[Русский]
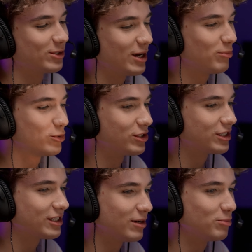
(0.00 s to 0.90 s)
ты
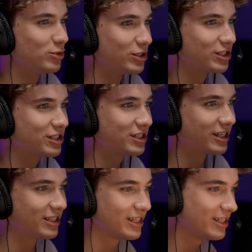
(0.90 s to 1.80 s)
обузишь, ты обузишь
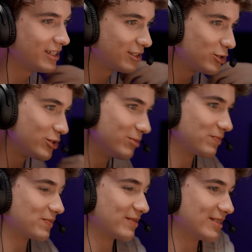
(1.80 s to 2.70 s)
стратегии тоже.
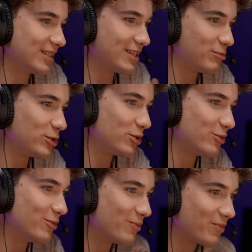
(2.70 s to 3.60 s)
Я
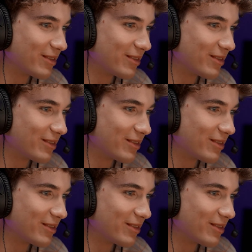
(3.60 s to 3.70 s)
смотрю.